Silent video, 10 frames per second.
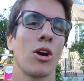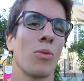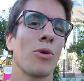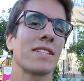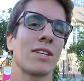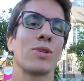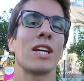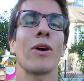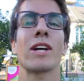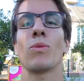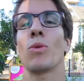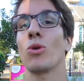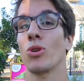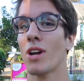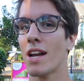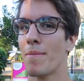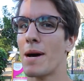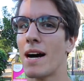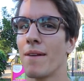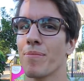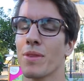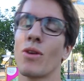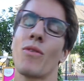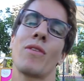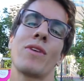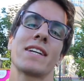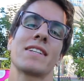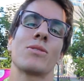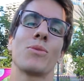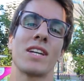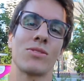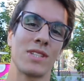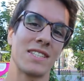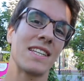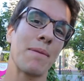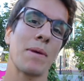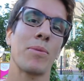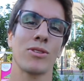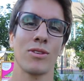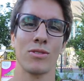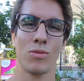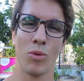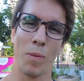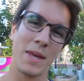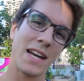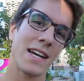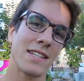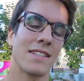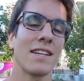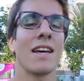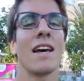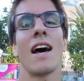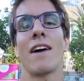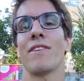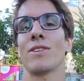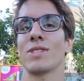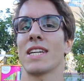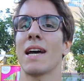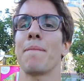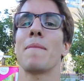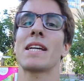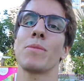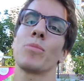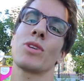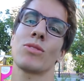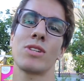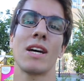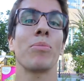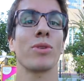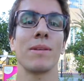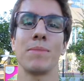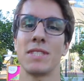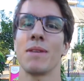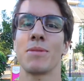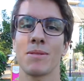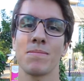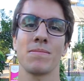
comment exécuter correctement le curl à la barre. On va voir exactement quelles sont les étapes importantes pour bien le réaliser afin d'en tirer un maximum de résultats pour tes biceps.